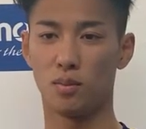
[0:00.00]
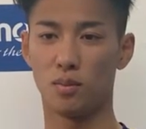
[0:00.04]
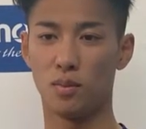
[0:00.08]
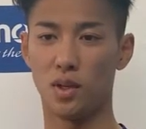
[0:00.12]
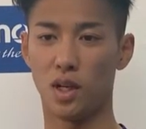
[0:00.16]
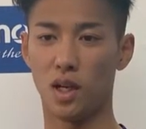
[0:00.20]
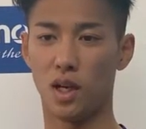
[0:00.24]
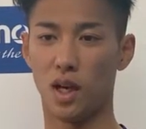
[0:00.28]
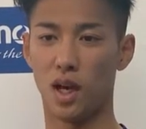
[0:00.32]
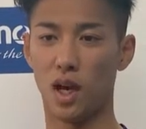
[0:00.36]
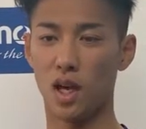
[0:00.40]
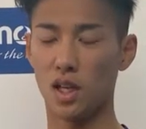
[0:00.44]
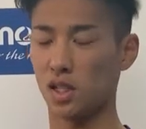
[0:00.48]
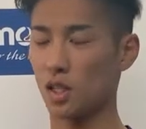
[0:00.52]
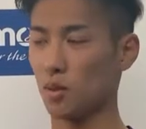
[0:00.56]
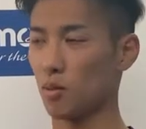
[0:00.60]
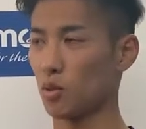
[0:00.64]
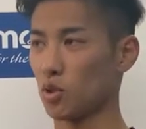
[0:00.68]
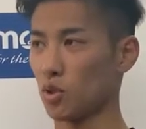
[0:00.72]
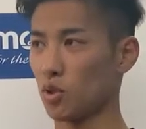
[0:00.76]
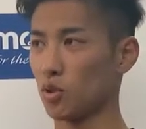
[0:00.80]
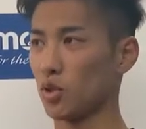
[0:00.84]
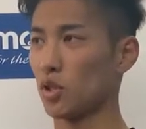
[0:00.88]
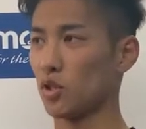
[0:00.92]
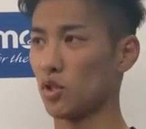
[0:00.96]
まあ明日も
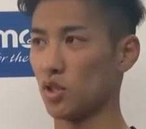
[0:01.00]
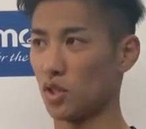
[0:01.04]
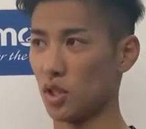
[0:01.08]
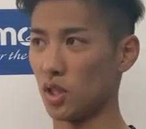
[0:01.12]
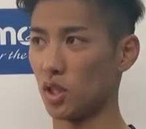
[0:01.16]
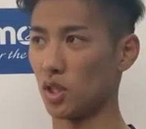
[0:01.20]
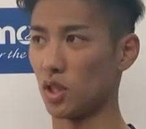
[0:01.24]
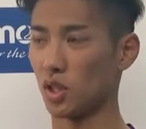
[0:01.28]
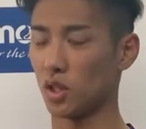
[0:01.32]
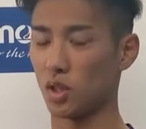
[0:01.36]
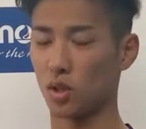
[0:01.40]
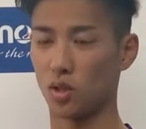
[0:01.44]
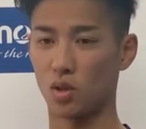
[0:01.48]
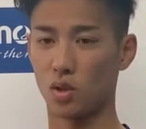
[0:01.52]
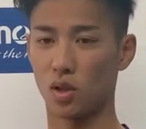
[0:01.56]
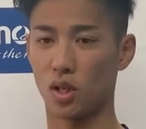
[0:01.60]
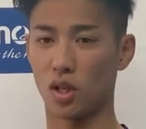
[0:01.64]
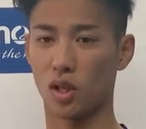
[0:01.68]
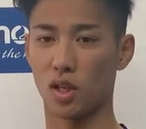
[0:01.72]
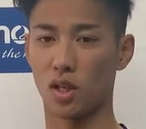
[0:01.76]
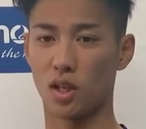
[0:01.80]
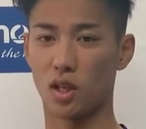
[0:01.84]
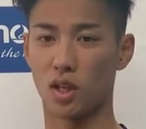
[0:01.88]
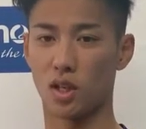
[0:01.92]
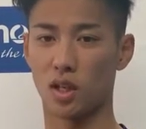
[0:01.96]
そうですし、これ
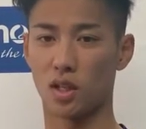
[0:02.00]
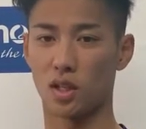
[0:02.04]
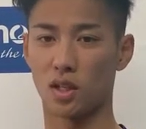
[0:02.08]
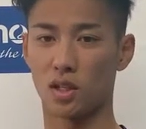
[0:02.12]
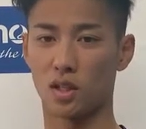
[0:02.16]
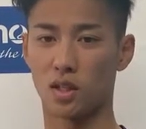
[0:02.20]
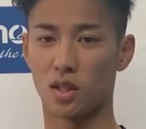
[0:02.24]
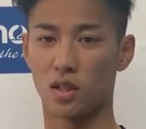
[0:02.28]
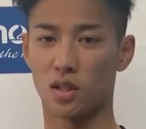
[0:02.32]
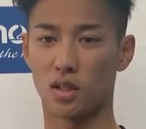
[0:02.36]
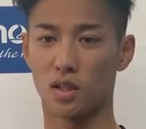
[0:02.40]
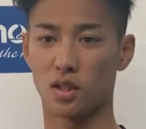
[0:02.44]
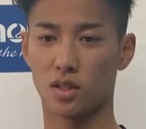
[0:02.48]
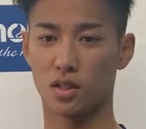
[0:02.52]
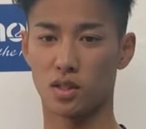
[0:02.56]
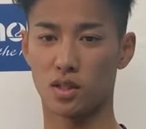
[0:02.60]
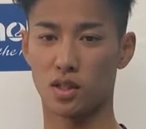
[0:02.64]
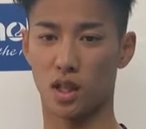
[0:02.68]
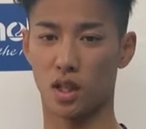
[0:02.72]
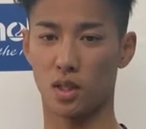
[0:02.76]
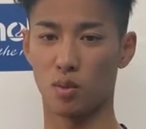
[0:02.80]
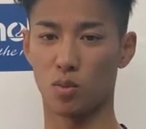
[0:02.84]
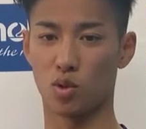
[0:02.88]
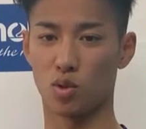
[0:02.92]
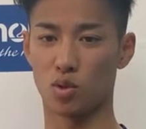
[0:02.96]
から
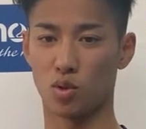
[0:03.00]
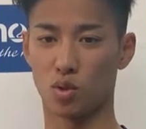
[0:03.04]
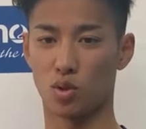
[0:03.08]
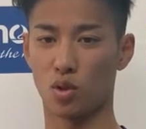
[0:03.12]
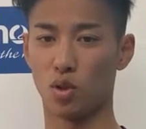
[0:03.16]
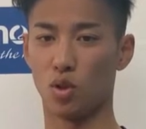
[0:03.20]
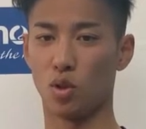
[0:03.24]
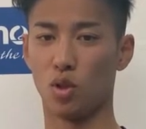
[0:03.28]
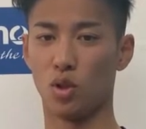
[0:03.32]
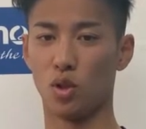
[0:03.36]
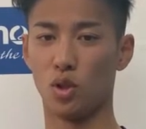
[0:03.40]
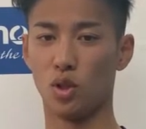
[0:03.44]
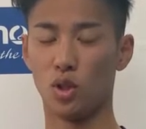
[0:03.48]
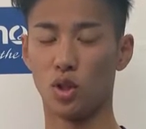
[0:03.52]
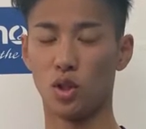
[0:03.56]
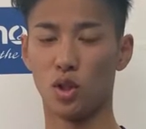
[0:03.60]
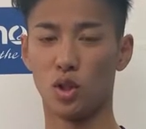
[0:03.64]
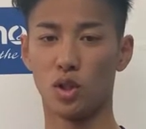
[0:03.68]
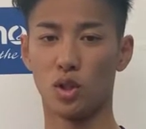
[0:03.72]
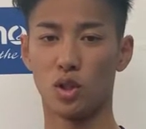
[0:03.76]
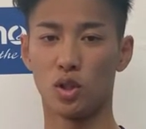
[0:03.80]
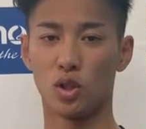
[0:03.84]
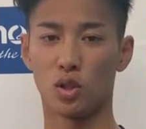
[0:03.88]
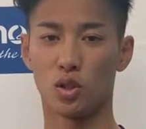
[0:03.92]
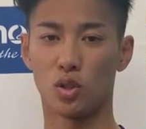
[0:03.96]
先もずっとこ
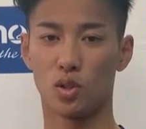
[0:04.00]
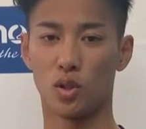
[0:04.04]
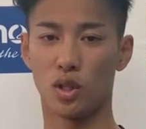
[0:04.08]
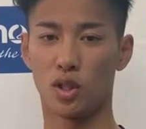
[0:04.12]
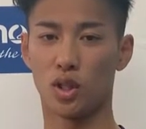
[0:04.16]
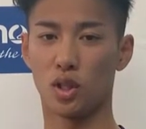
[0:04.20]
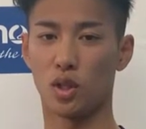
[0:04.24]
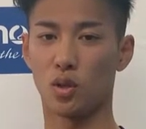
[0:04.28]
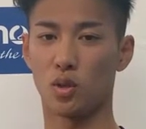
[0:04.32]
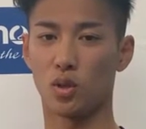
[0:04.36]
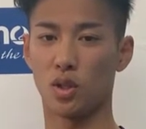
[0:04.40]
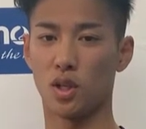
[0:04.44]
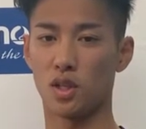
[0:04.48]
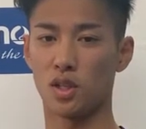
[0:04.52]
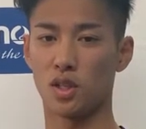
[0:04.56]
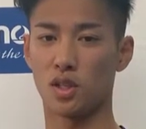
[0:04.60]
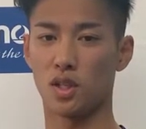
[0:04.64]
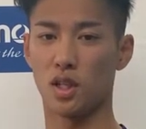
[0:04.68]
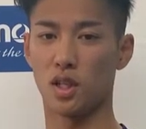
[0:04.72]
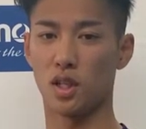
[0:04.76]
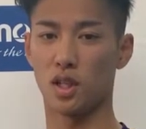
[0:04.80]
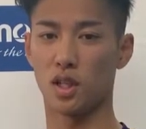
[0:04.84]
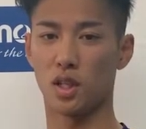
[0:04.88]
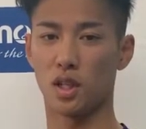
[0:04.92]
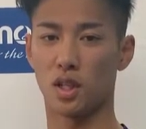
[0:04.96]
うやって表現し
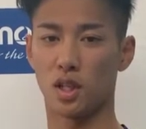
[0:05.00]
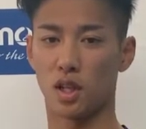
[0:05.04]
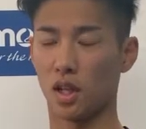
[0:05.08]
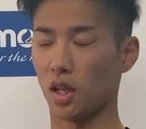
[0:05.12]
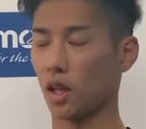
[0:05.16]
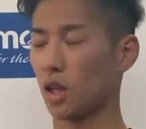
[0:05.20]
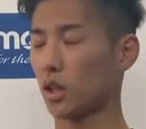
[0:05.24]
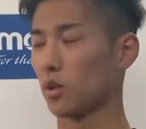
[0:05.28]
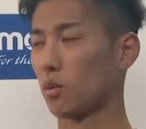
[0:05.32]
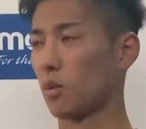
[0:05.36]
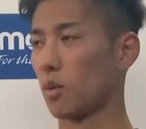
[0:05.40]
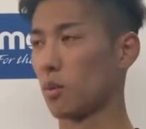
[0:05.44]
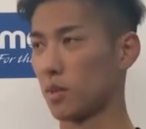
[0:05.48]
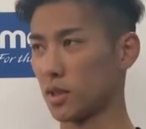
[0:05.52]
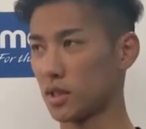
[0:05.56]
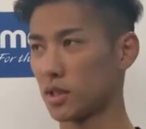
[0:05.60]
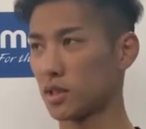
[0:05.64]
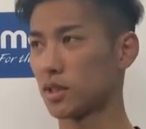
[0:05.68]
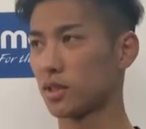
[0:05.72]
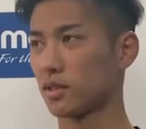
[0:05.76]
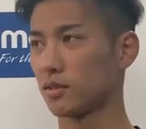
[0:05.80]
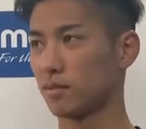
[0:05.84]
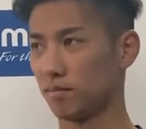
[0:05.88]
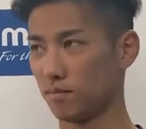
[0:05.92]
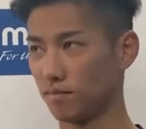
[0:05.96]
ていけたらなと思いま
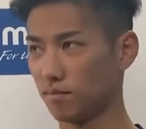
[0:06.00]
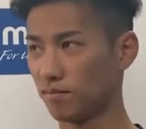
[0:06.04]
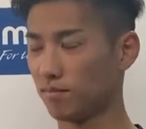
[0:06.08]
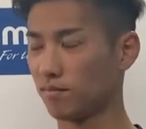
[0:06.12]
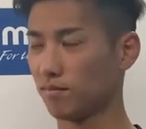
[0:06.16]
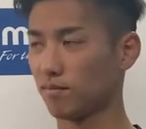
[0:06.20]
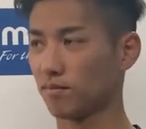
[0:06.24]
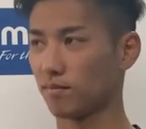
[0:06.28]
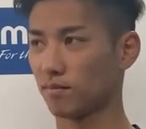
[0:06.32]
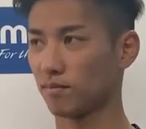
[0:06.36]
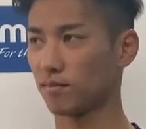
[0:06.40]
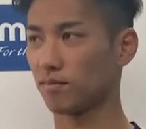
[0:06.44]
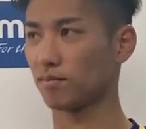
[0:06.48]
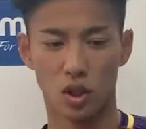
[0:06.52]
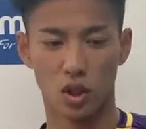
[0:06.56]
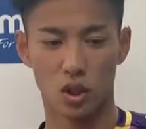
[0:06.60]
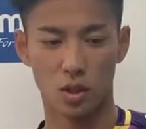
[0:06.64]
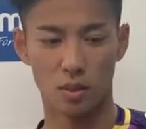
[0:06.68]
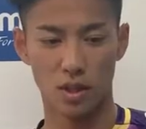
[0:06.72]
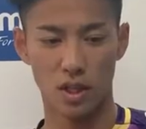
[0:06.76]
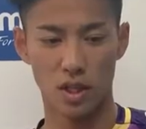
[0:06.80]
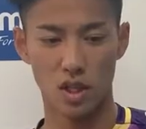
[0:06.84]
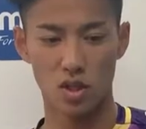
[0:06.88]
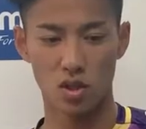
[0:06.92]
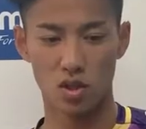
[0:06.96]
す。
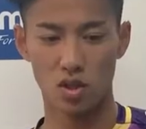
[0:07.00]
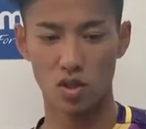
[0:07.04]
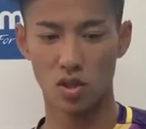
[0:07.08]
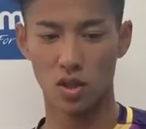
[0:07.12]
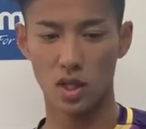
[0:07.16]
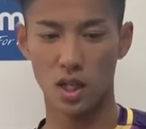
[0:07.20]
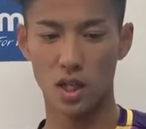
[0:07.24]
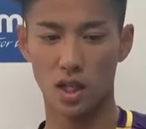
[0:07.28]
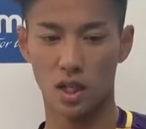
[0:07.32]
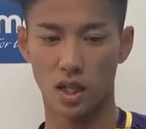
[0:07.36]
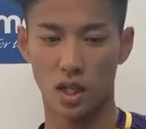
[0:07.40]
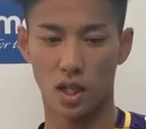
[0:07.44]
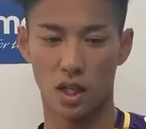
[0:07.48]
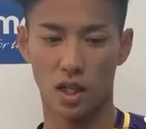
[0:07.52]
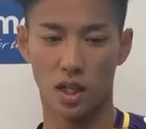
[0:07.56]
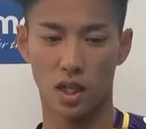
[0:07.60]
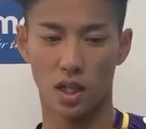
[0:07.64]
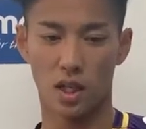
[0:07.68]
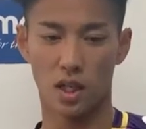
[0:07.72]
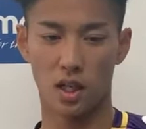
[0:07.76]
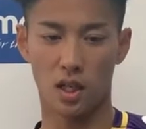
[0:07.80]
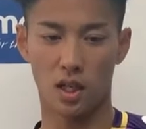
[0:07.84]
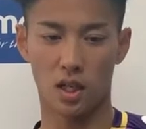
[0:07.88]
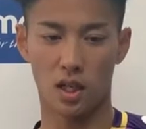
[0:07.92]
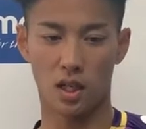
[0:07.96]
練習参加
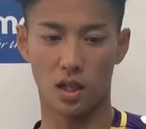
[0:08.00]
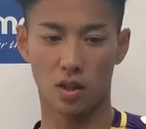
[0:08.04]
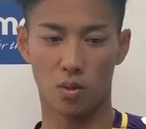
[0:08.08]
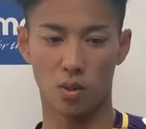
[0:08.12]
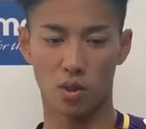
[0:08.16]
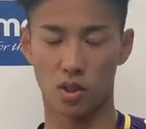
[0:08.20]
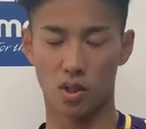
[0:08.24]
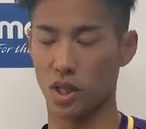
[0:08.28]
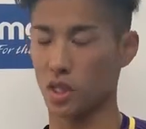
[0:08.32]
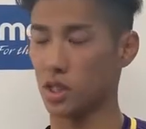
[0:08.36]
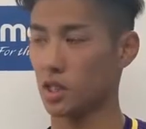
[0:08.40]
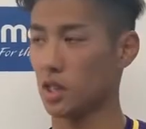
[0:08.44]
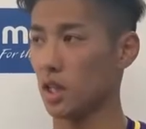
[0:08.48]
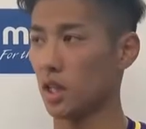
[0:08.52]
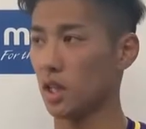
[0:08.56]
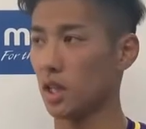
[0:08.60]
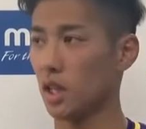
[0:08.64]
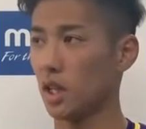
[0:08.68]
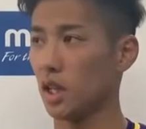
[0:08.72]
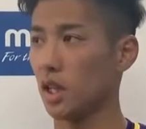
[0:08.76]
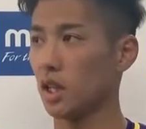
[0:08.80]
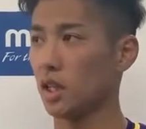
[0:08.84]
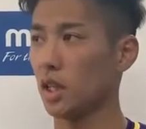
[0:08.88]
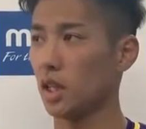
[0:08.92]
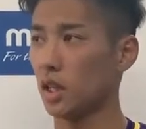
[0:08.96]
をさせていた
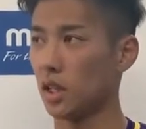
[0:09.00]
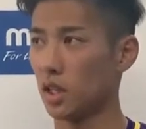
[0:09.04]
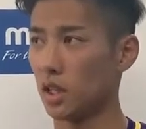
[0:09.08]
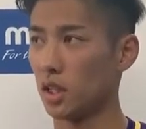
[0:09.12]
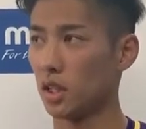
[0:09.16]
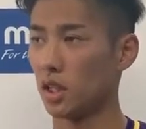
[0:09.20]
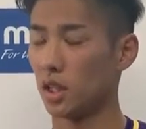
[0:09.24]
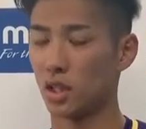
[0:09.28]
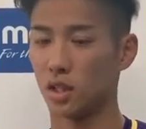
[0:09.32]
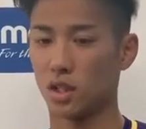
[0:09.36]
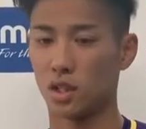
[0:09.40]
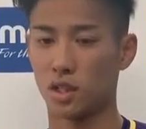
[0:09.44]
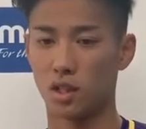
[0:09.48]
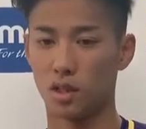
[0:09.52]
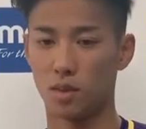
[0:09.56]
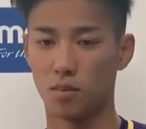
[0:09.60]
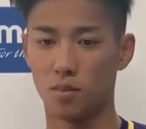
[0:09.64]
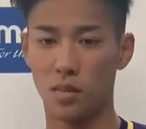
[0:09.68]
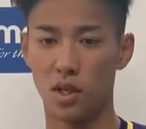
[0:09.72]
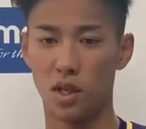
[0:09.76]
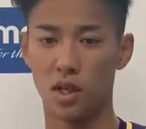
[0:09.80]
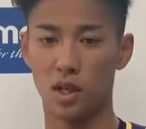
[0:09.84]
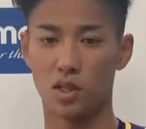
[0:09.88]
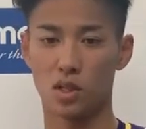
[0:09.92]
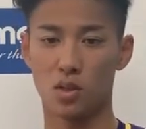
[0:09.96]
だいたり、
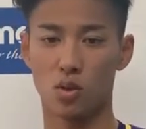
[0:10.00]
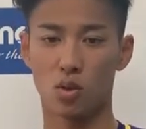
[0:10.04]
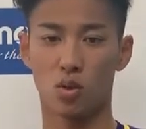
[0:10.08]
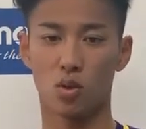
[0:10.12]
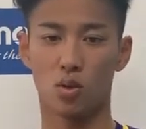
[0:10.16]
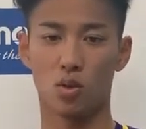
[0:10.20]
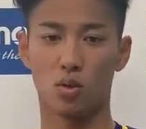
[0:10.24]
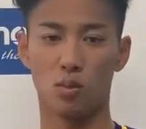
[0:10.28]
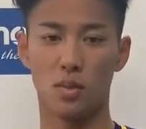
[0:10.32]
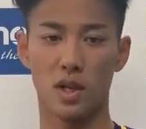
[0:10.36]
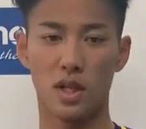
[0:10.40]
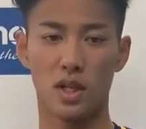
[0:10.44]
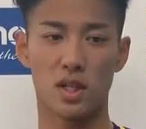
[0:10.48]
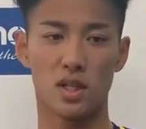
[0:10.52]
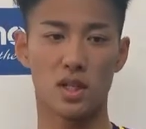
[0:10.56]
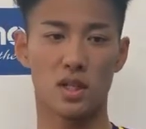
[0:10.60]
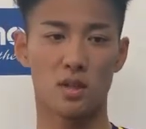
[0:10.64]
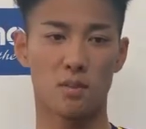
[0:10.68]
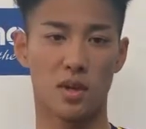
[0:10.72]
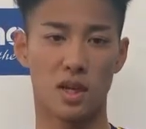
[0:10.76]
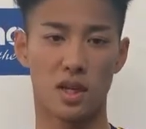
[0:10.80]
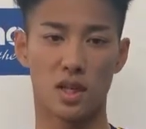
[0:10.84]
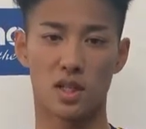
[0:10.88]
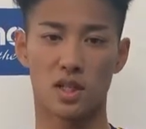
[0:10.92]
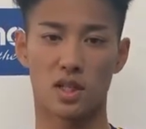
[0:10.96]
まあ、そう毎日
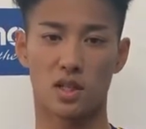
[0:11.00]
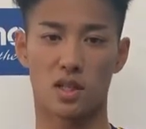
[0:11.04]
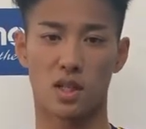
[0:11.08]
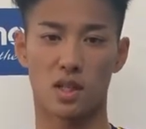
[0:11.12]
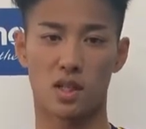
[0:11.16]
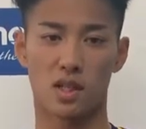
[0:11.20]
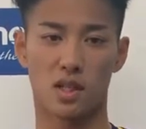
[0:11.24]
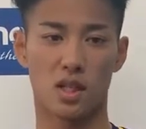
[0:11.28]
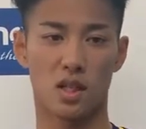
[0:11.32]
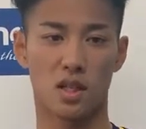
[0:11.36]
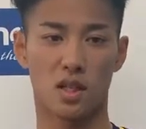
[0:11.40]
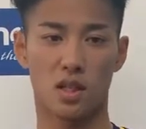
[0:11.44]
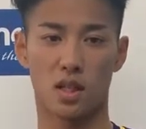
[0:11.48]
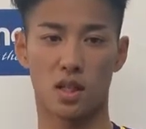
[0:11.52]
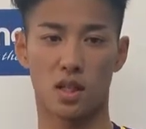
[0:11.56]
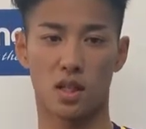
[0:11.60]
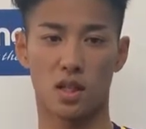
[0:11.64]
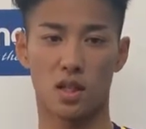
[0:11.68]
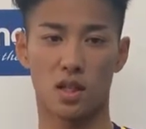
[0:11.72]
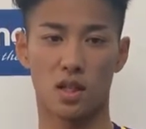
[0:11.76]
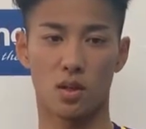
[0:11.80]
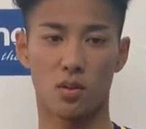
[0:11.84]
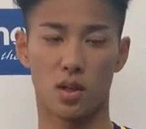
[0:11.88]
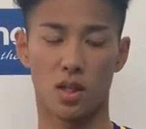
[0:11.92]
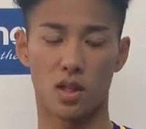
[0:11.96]
毎日させていただ
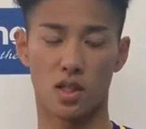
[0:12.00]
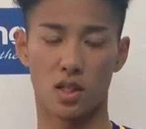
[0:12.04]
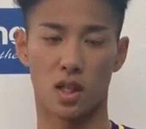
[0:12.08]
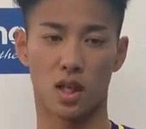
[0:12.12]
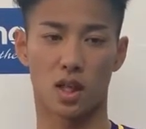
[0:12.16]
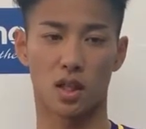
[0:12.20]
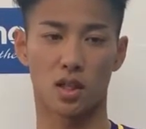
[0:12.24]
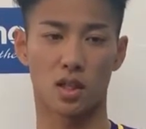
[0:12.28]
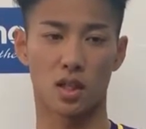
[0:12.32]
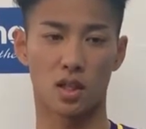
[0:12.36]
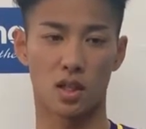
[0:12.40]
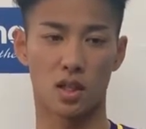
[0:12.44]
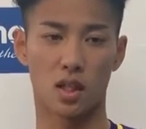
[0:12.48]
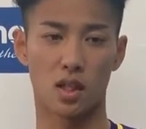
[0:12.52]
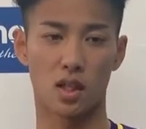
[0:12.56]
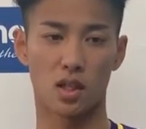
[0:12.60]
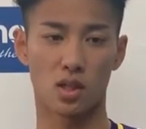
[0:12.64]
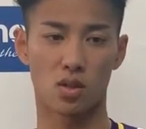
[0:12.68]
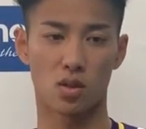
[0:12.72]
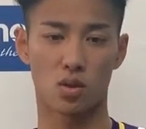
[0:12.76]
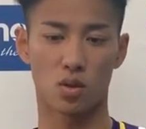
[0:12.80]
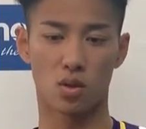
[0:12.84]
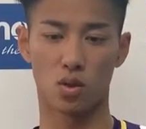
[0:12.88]
いてるわけじゃなかったんでそ